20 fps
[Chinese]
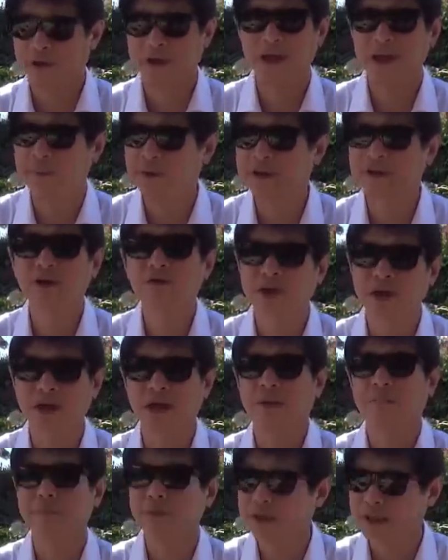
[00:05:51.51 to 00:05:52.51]
你们都可
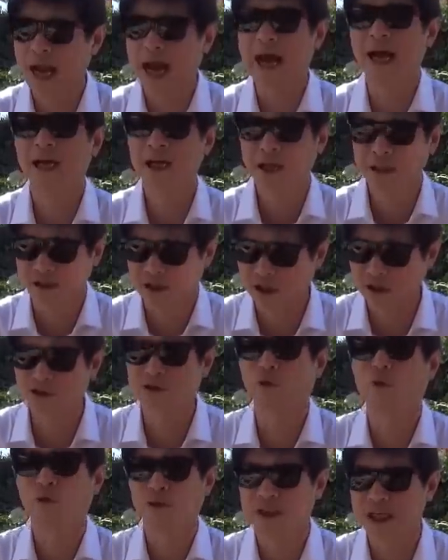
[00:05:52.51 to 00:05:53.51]
以不难得
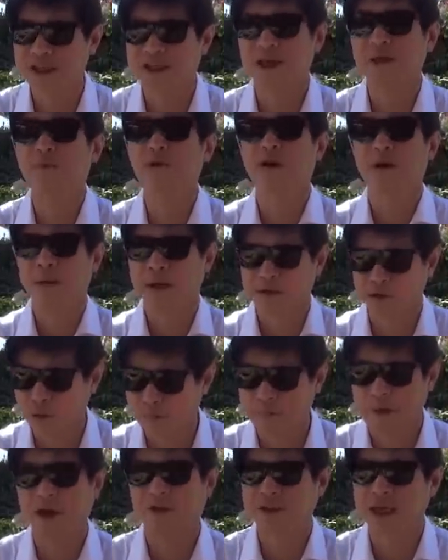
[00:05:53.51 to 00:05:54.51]
出我在节目里面所
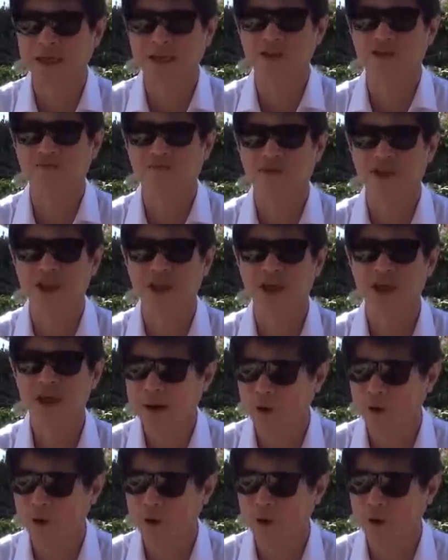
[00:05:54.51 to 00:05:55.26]
表达的主题。